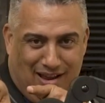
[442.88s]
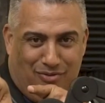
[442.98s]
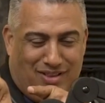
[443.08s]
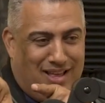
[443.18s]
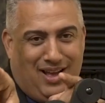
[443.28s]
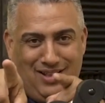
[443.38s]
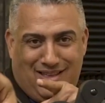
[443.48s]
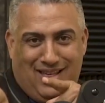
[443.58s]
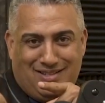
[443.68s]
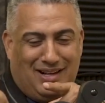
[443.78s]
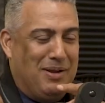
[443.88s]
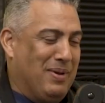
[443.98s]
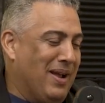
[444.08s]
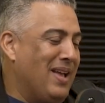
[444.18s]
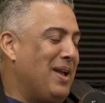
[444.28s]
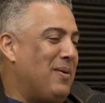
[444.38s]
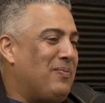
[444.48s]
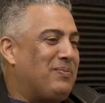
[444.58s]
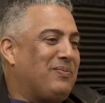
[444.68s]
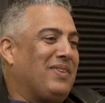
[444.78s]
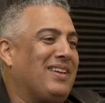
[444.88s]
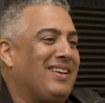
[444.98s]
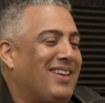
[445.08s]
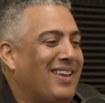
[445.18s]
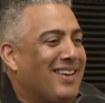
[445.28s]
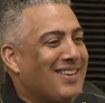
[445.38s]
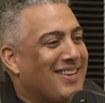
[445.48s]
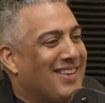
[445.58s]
La jefa está atrás de esa cámara. Fiscalizando. Y ella también